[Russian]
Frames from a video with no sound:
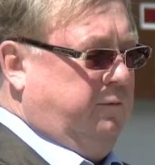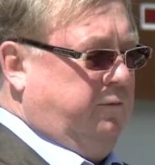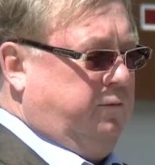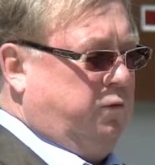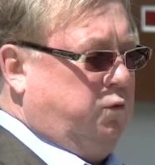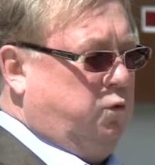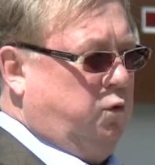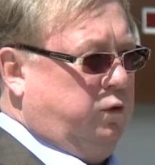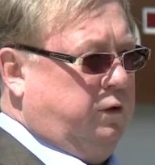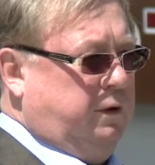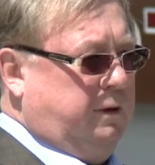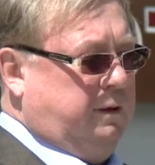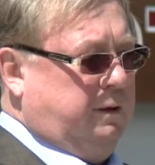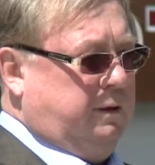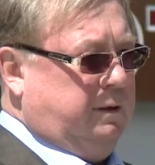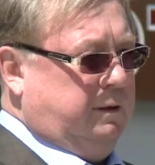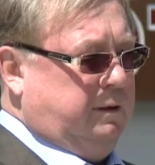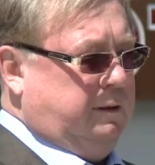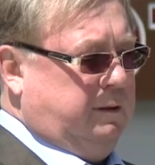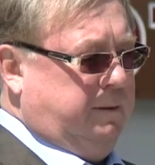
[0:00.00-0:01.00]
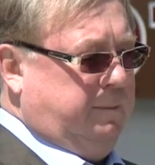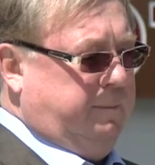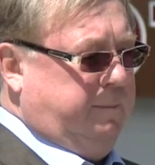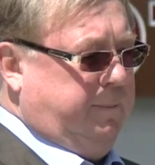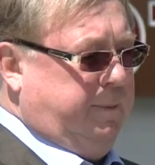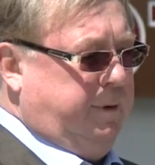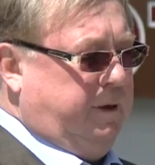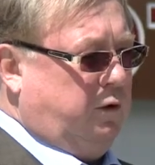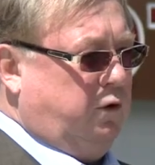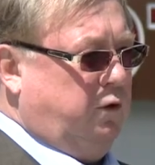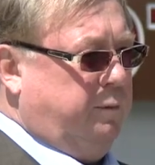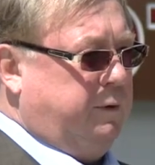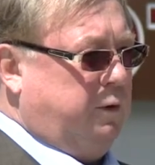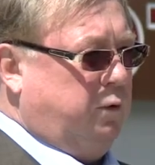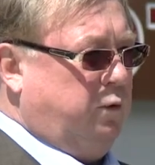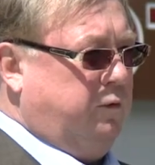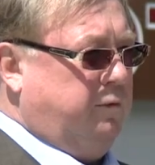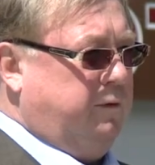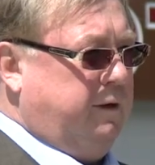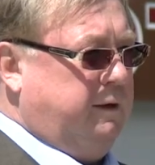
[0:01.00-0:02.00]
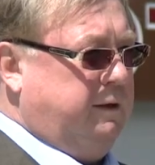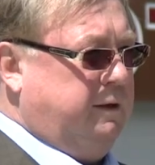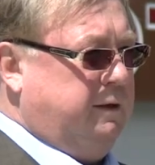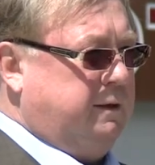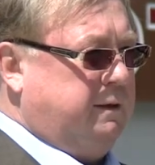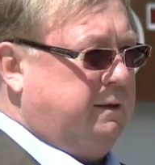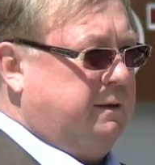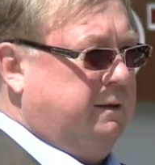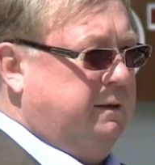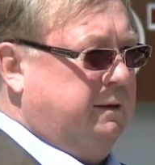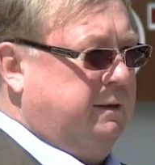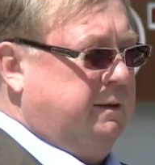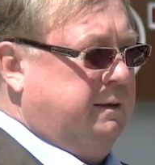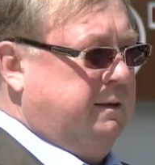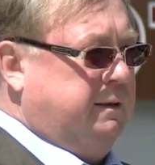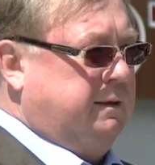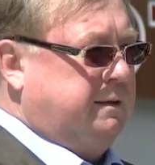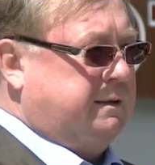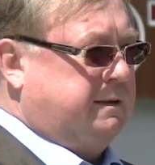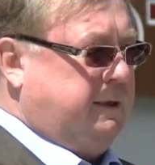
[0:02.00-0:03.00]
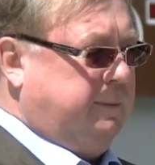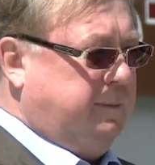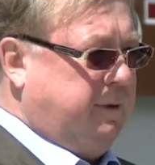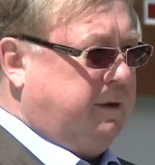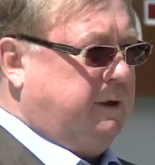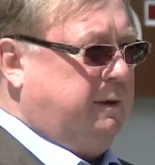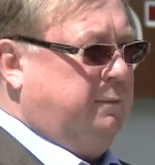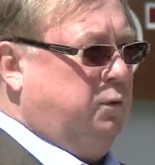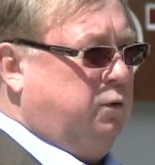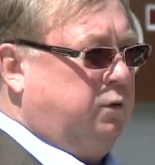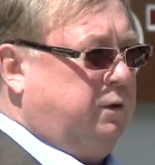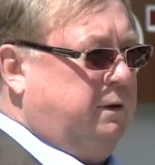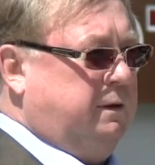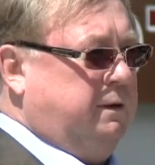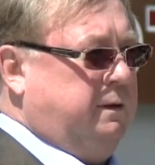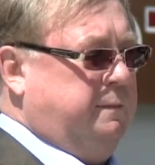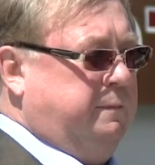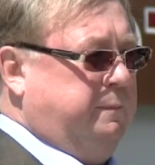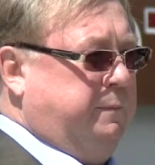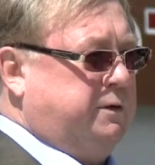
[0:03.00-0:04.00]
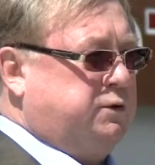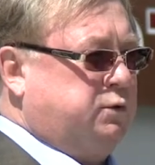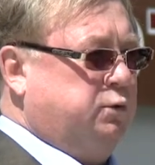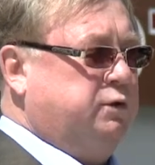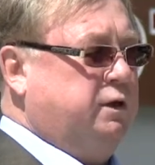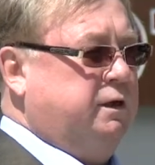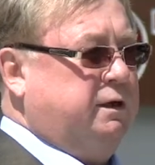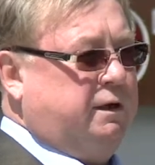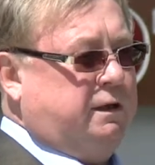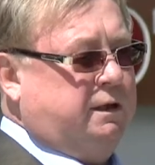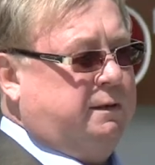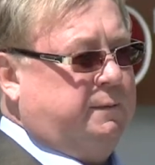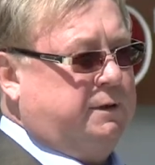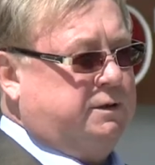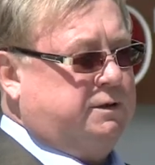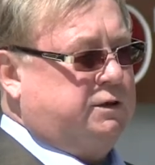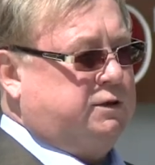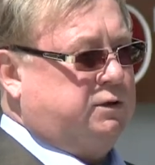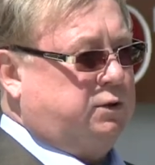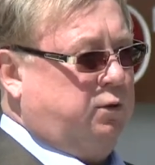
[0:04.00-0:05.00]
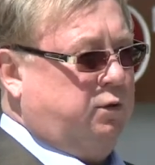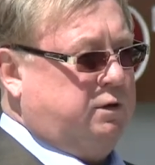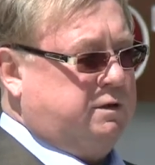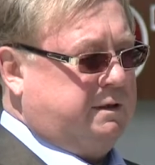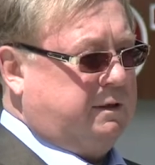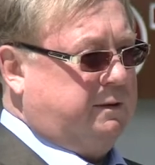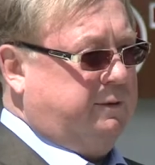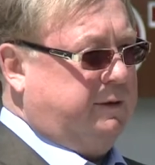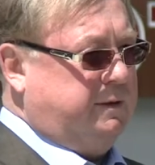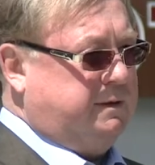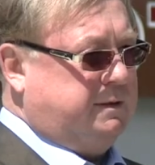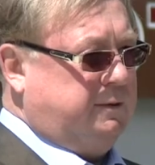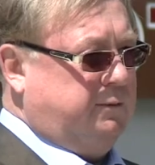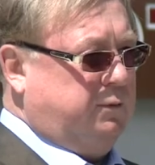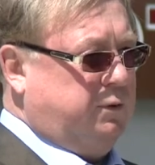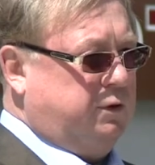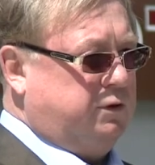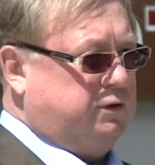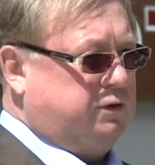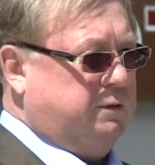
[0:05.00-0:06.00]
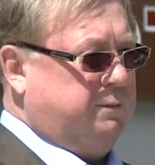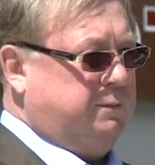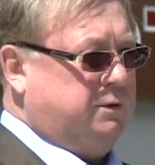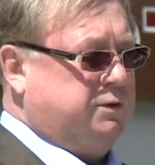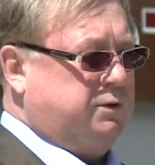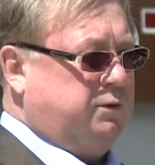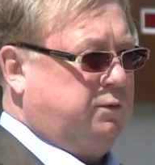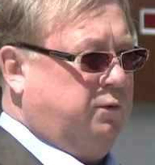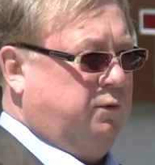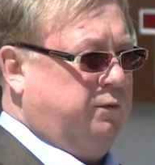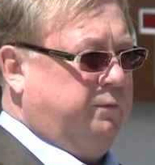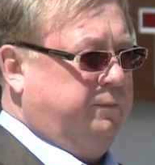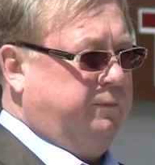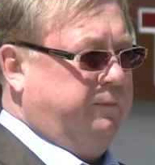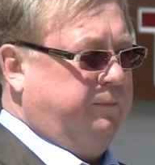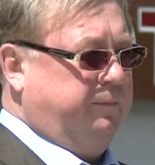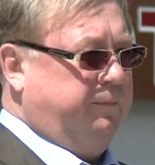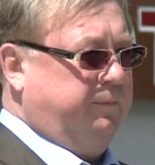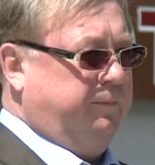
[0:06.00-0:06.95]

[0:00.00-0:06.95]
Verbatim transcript: В годы Первой мировой войны сама работала, по сути дела, медсестрой, если говорить сегодняшним языком.